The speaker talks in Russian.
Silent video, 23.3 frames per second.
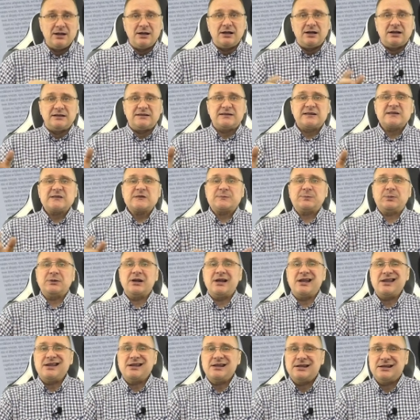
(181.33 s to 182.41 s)

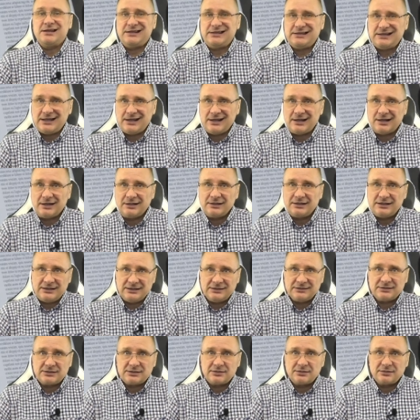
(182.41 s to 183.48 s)
Дисплей
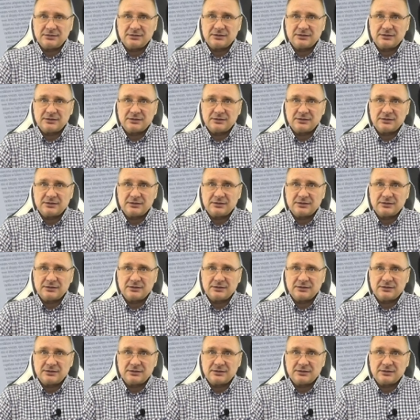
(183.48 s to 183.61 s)
E-Ink